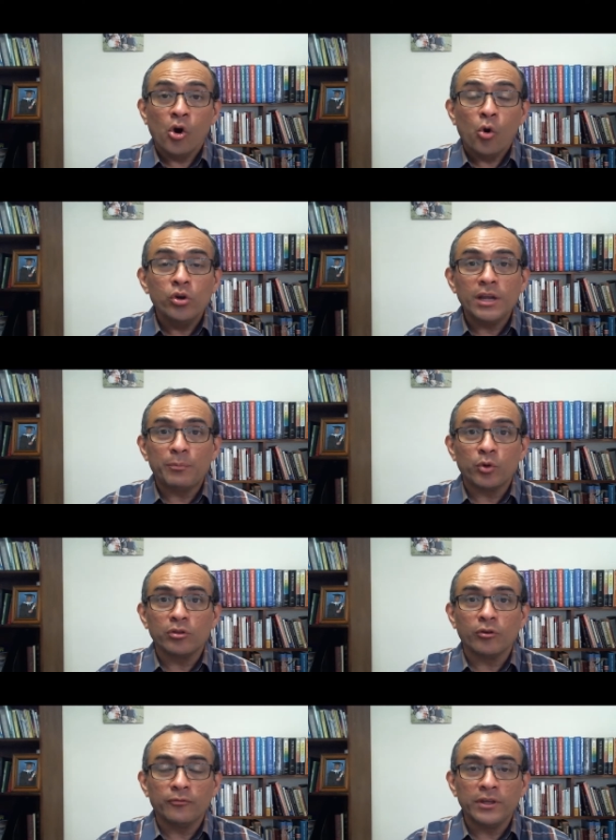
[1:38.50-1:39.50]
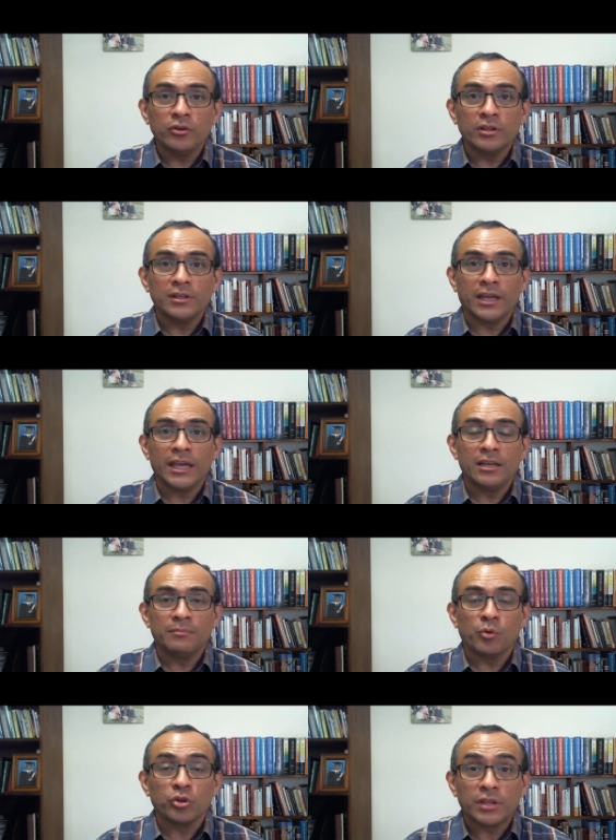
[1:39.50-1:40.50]
un leproso vino ante él
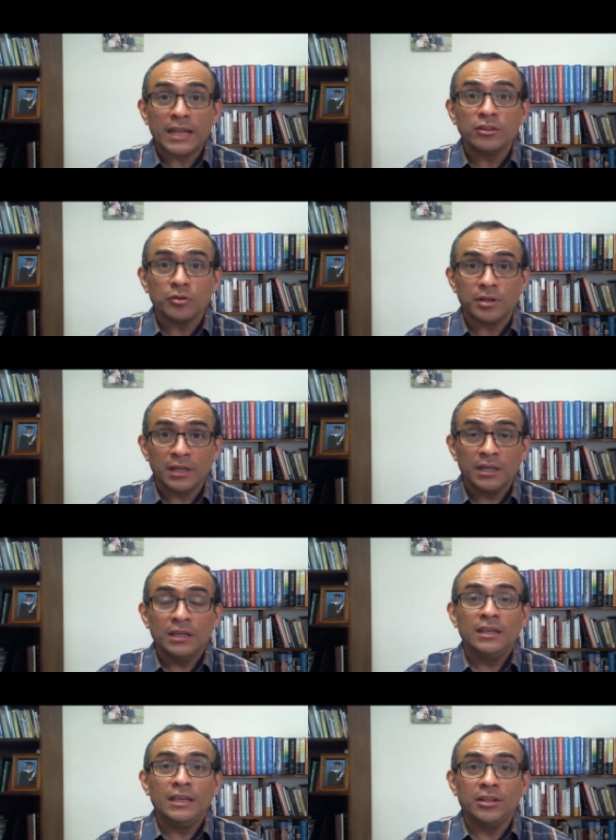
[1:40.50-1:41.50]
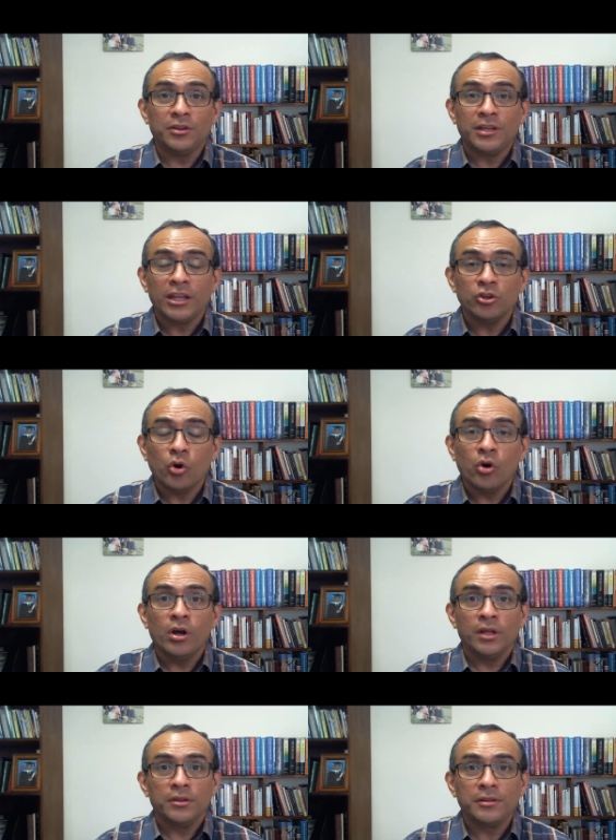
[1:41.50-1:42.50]
postrándose y diciendo,
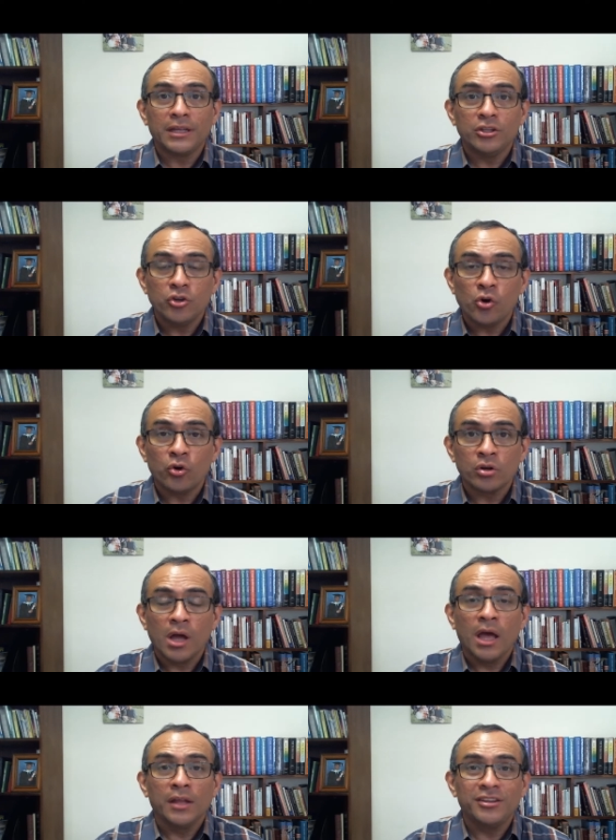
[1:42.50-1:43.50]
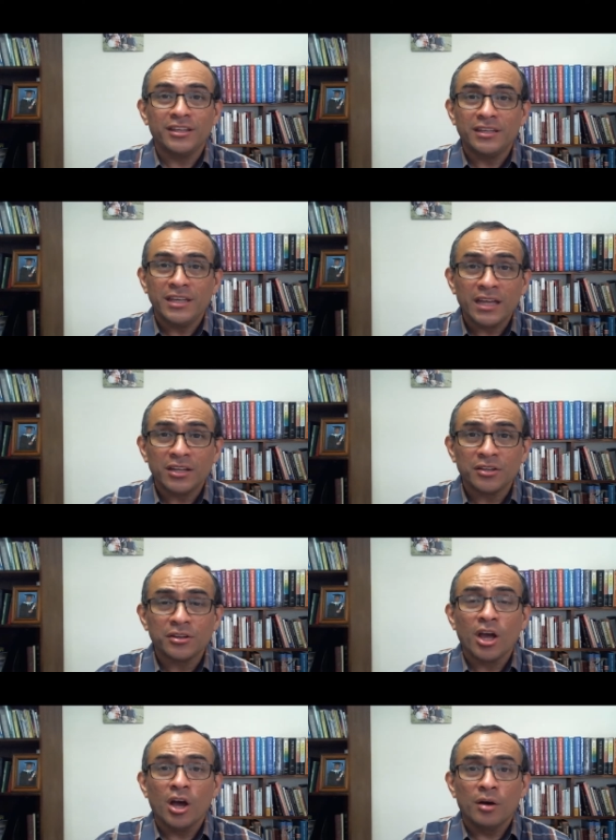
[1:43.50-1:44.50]
Señor, si
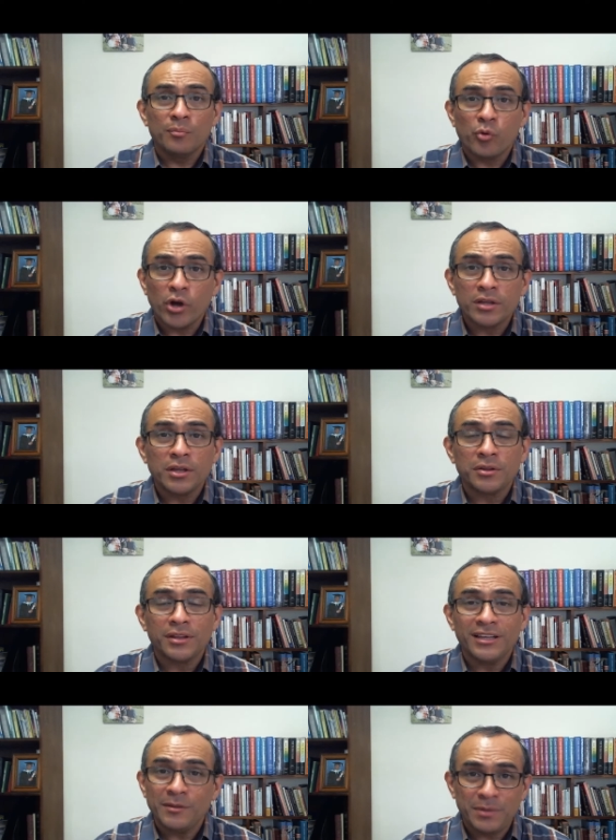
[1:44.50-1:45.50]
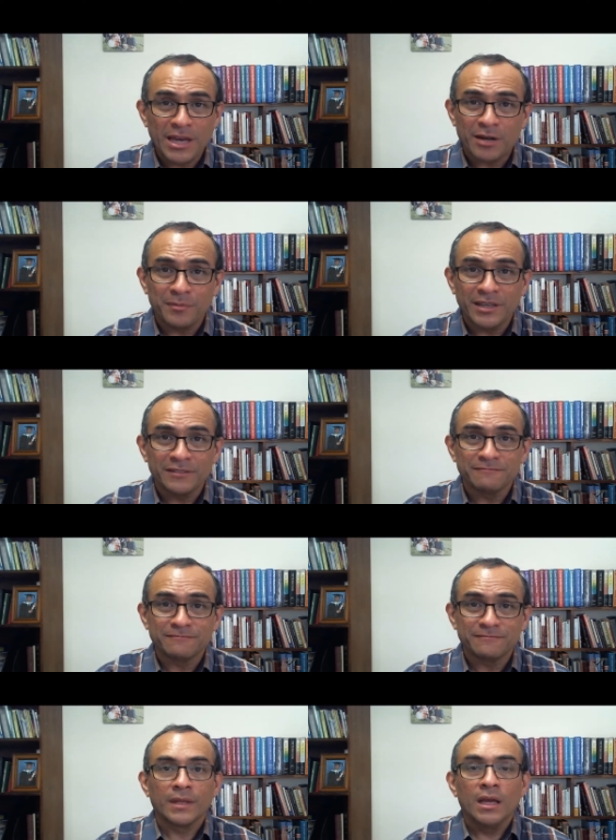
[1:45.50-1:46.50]
quieres, puedes limpiarme.
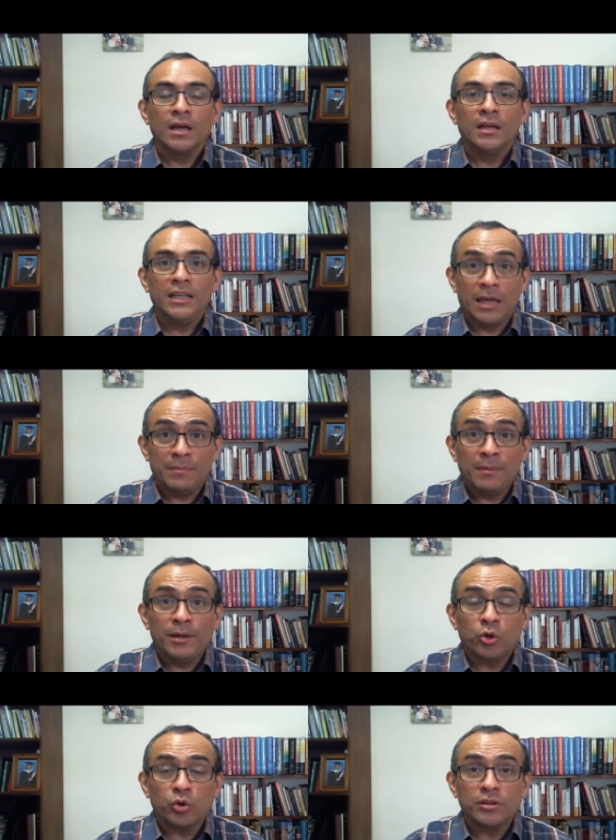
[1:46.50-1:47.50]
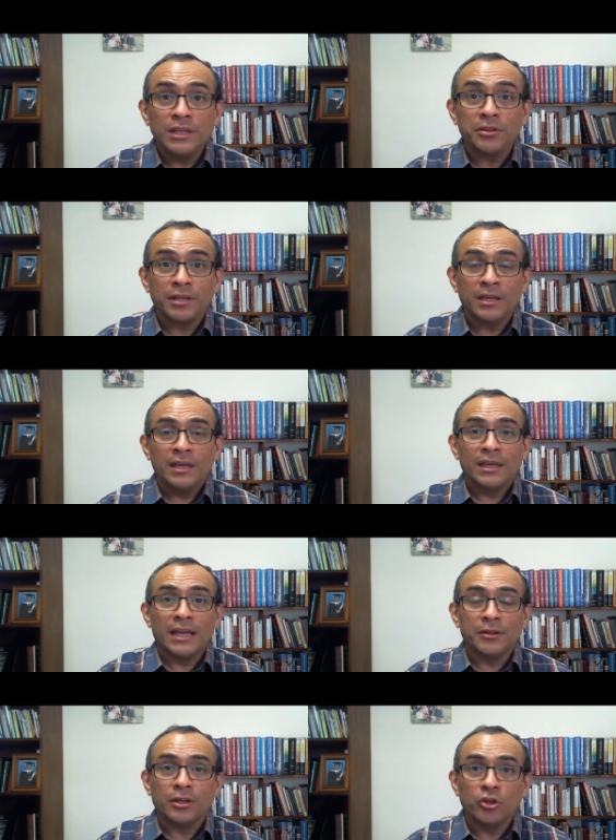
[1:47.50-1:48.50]
La Biblia nos dice
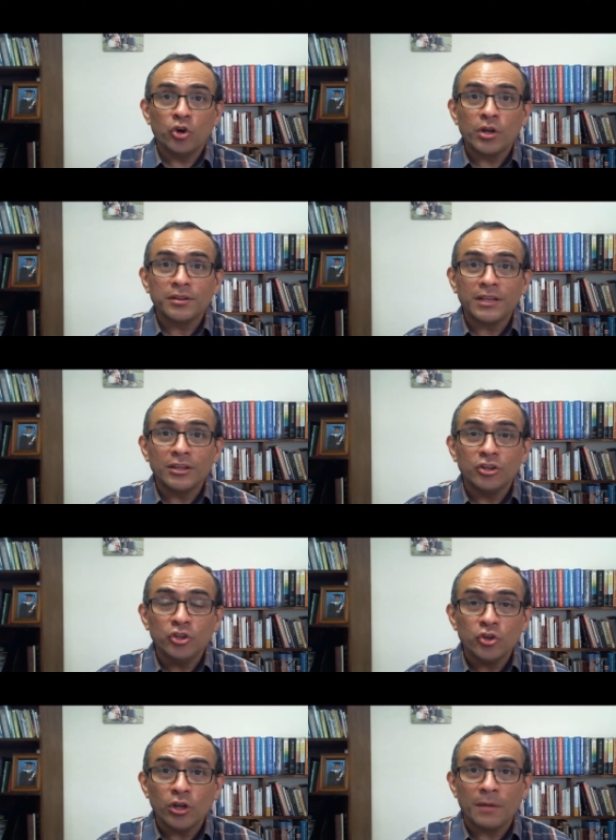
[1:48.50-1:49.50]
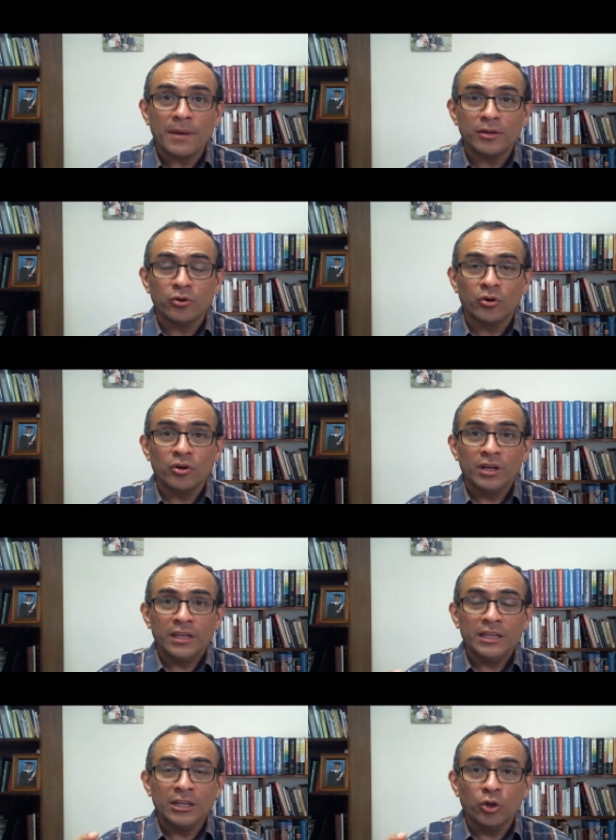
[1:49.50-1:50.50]
que el Señor extendió la mano
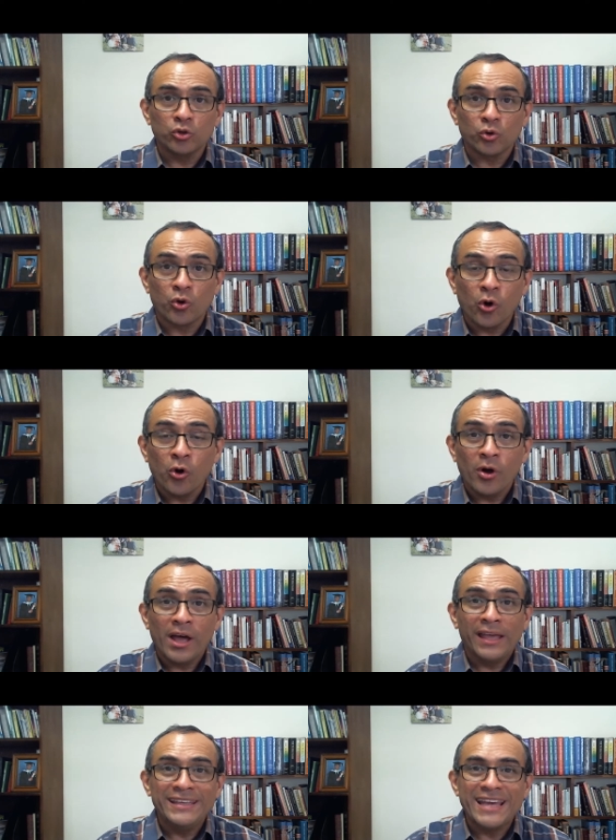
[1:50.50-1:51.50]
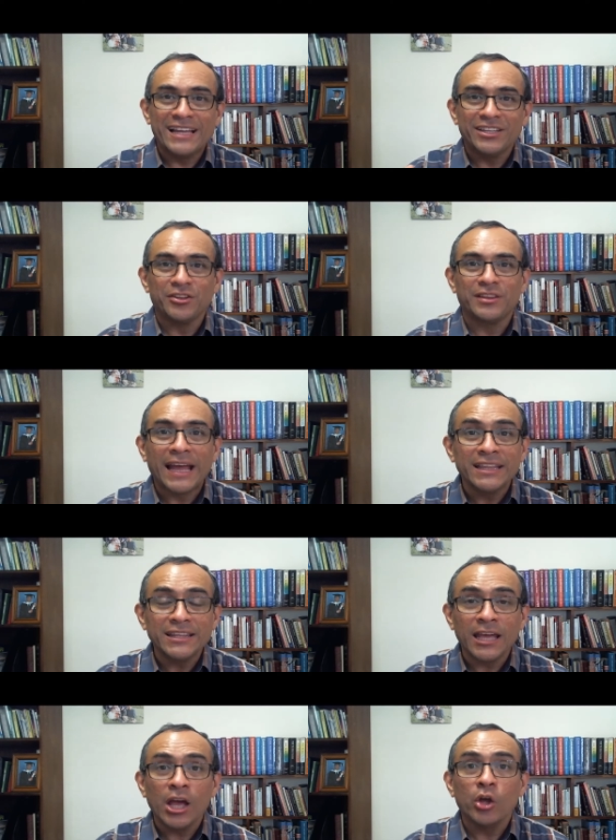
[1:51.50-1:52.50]
y lo tocó y al
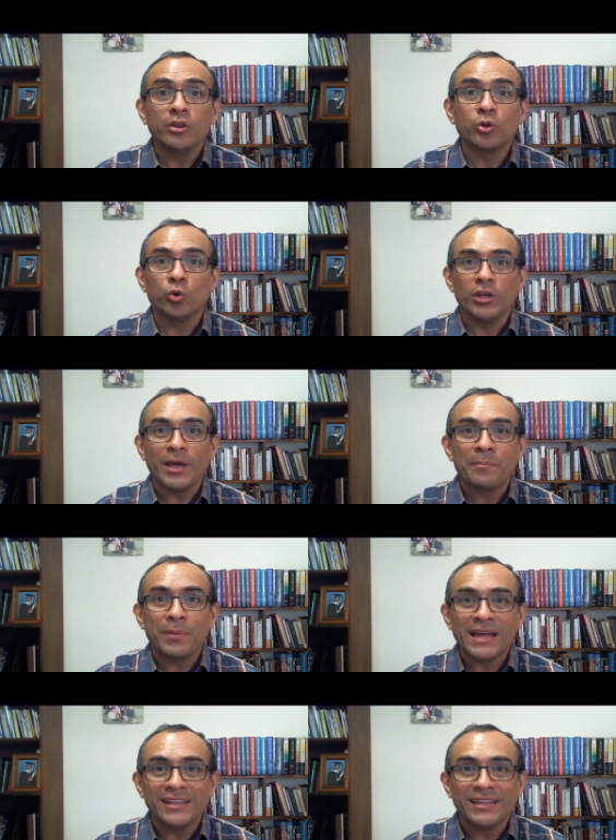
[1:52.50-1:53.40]
instante su lepra